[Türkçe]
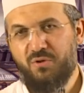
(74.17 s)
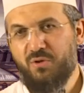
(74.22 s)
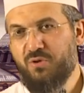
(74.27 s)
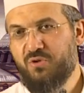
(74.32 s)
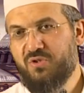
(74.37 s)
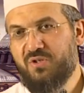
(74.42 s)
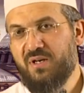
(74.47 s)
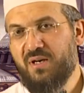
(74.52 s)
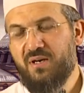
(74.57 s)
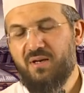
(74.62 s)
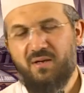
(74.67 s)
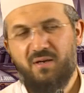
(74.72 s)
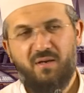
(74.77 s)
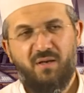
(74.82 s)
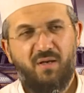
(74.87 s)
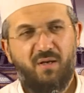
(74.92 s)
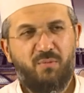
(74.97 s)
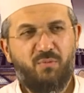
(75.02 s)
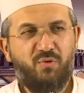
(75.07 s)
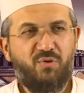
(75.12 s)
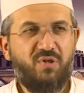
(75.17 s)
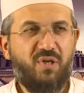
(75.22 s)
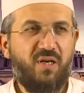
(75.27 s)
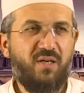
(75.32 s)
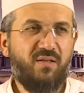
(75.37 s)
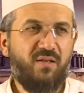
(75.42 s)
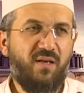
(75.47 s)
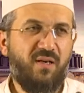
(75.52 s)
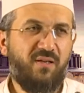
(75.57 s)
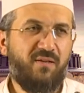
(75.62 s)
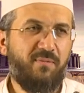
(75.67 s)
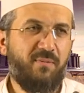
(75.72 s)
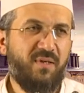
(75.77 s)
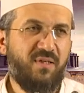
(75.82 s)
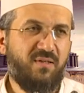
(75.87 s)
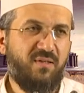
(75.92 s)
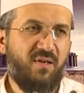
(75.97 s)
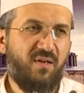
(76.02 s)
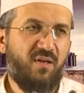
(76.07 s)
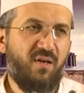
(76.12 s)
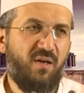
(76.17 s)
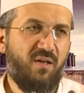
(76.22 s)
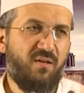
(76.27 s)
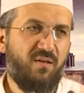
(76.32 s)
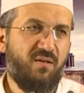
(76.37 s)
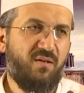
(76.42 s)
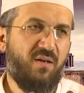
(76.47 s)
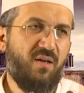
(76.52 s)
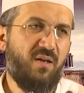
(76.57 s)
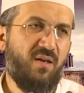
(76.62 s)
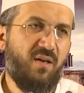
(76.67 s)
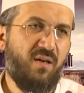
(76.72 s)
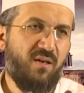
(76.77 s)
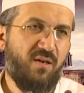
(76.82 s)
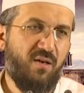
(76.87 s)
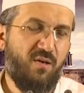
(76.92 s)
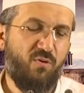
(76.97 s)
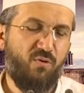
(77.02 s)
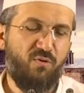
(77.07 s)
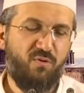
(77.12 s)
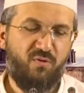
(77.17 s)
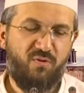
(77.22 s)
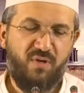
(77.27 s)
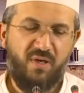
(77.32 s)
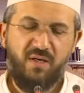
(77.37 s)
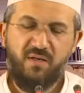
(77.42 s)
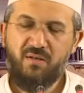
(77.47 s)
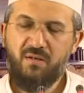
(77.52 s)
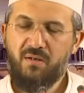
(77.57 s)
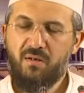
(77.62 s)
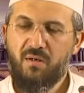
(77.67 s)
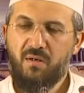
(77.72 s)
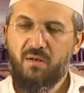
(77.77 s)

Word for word: Yoksa müsaade etmezler, alırlar, engel olurlar.